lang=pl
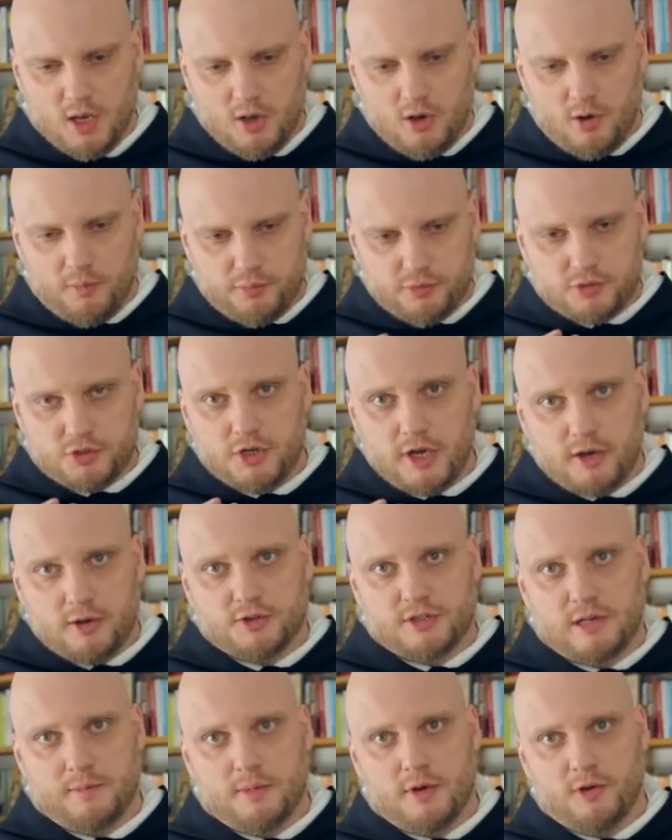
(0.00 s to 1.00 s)
Oprócz niego
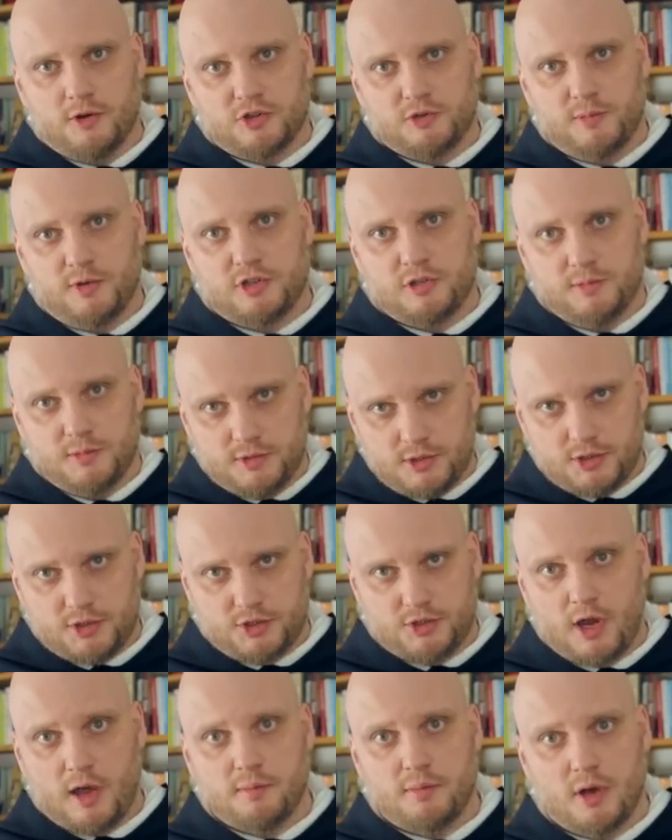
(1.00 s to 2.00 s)
samego zobaczymy też
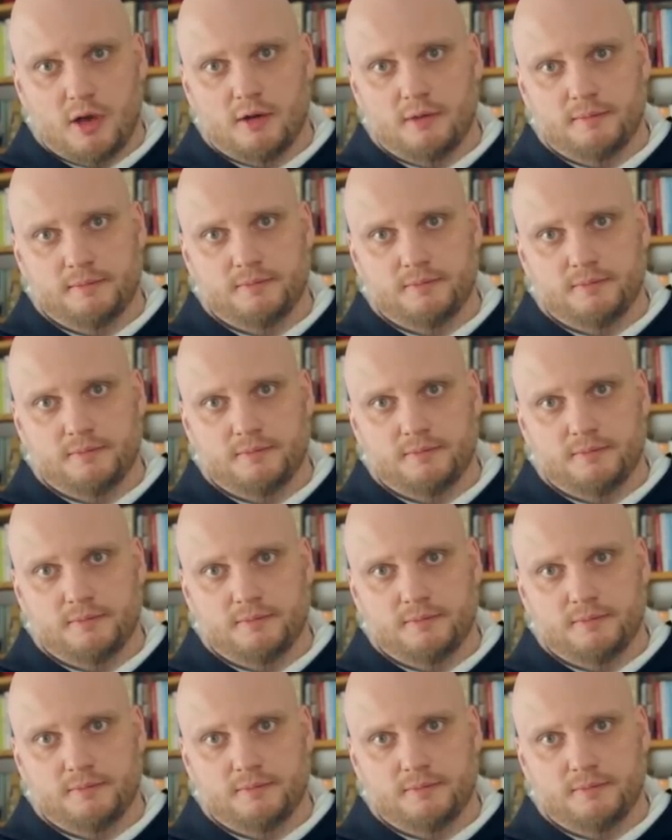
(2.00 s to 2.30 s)
siebie,